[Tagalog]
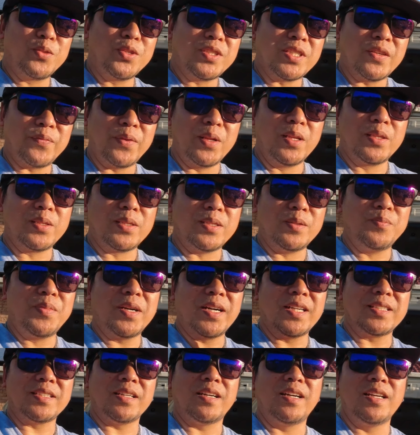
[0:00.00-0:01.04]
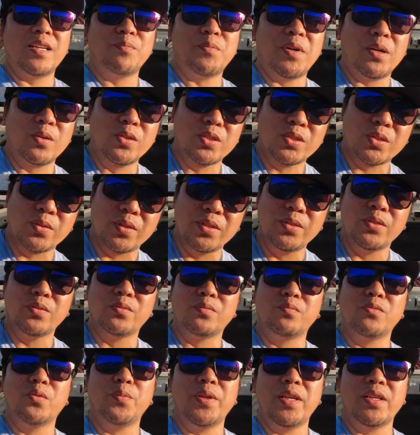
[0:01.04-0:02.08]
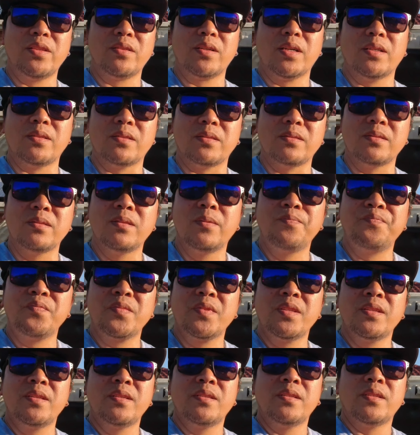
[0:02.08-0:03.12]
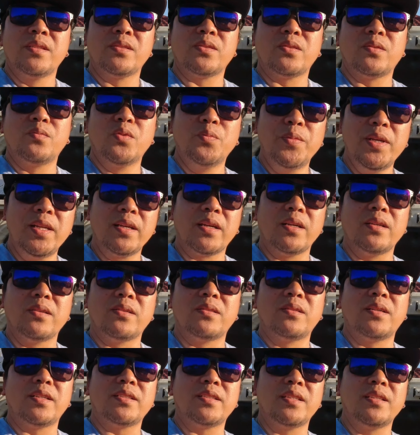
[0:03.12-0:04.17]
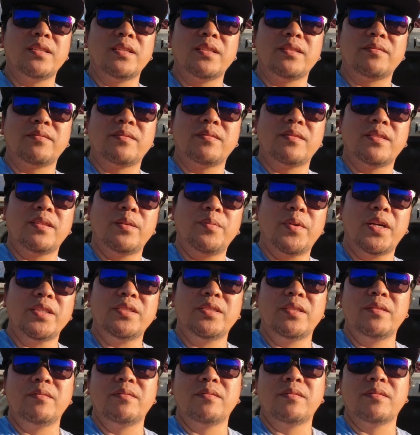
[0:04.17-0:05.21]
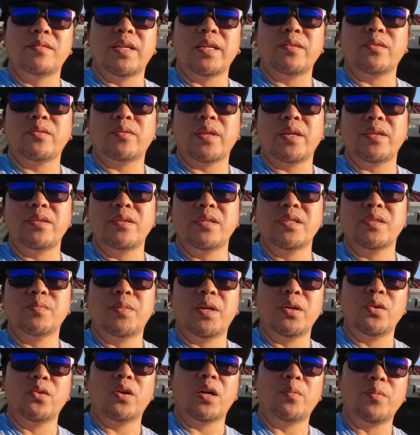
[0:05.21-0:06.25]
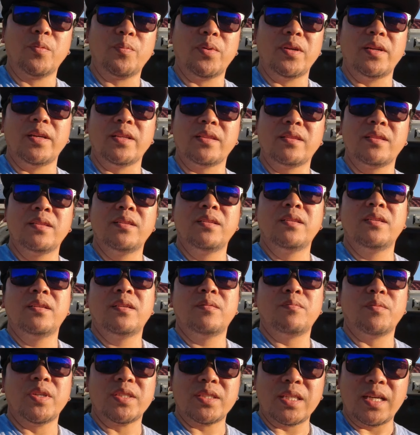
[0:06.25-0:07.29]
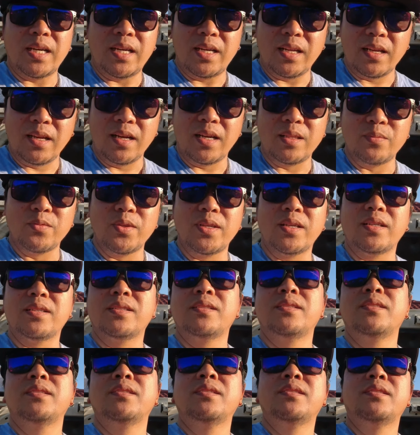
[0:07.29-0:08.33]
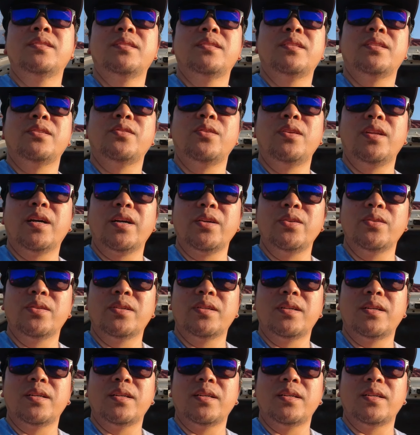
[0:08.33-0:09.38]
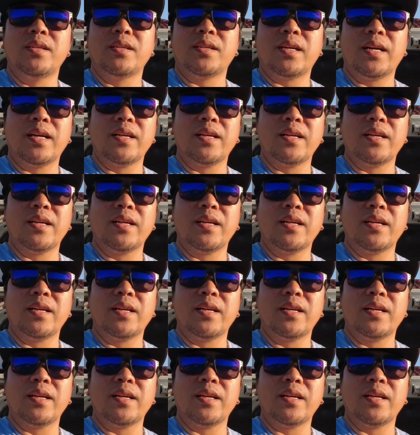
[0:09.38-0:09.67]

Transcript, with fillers: Pero doon sa filter, baka sakali magustuhan yung bumili ng ganun. So bumili kayo kasi imagine 9 to 10 years bago ka magpalit. Basta alagaan mo lang. Yun lang yung uh,